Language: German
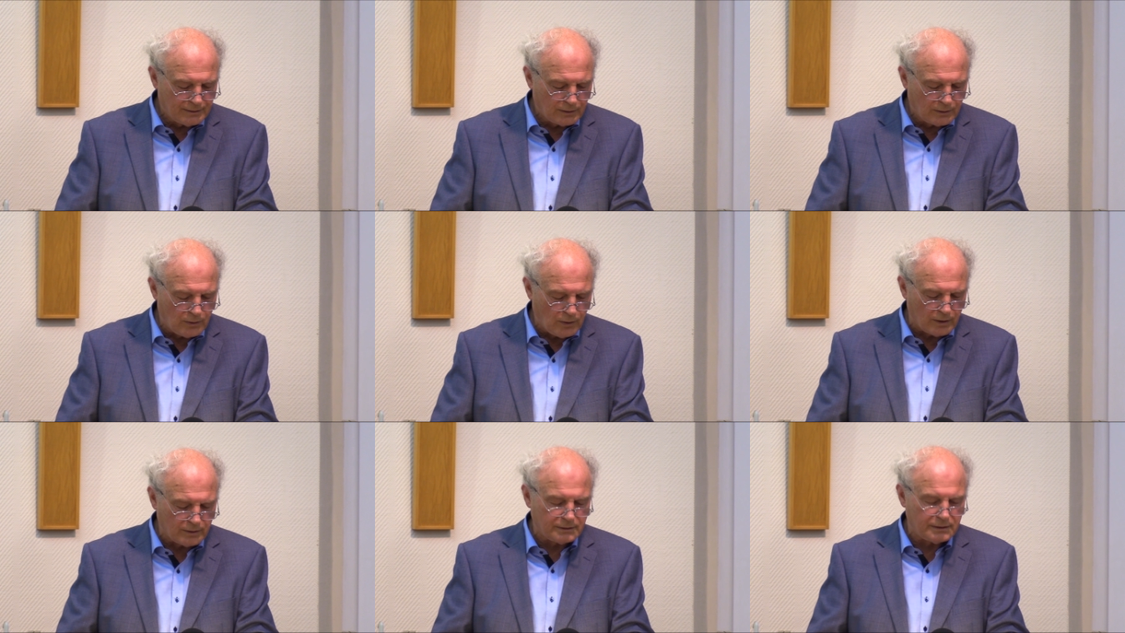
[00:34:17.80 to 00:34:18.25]

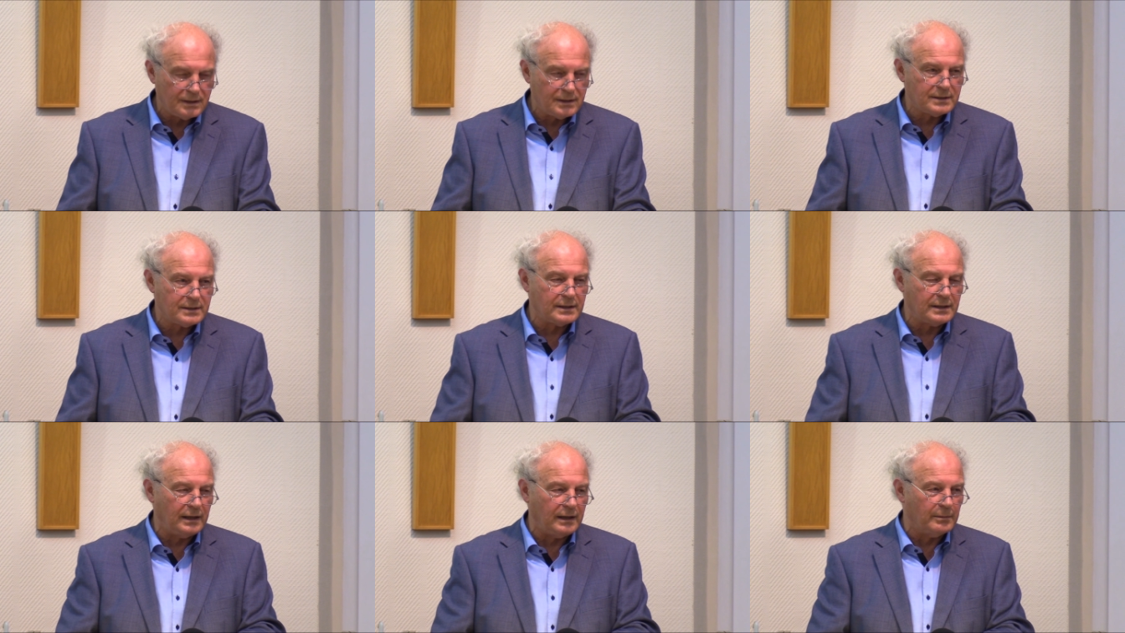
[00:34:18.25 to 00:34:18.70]
Gott
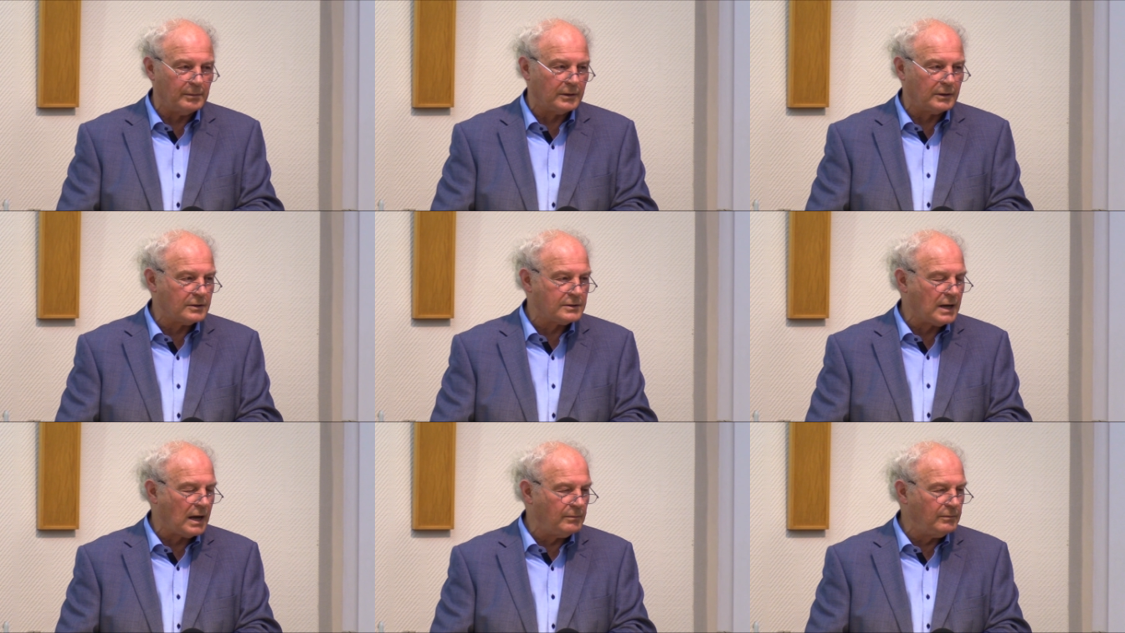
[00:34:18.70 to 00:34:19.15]
ist Liebe.
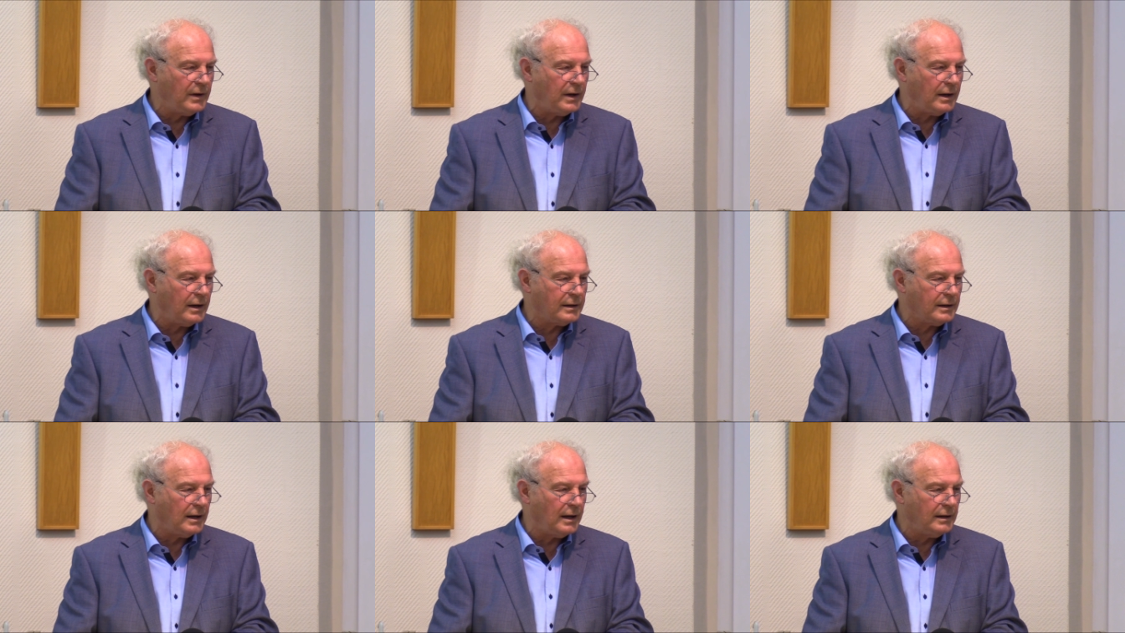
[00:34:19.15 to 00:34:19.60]
Das haben wir
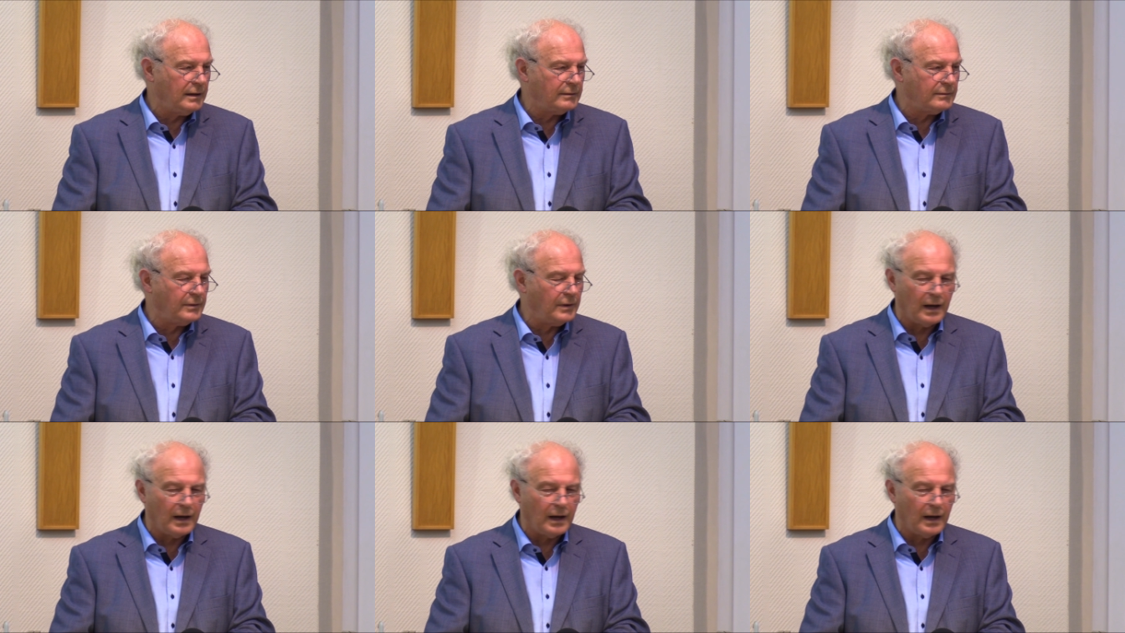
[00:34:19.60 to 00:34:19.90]
erkannt.